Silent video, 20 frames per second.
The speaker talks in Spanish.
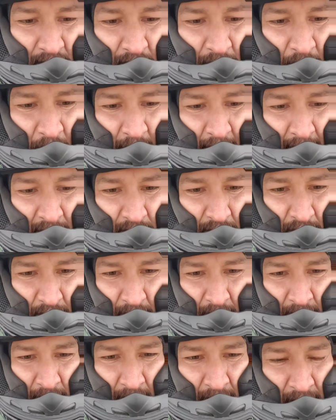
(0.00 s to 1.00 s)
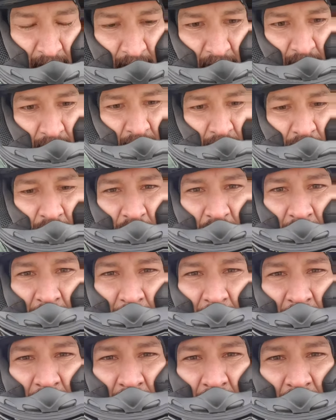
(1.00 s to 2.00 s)
chiporazo y lo que
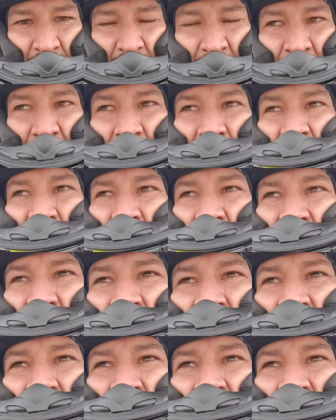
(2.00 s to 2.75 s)
me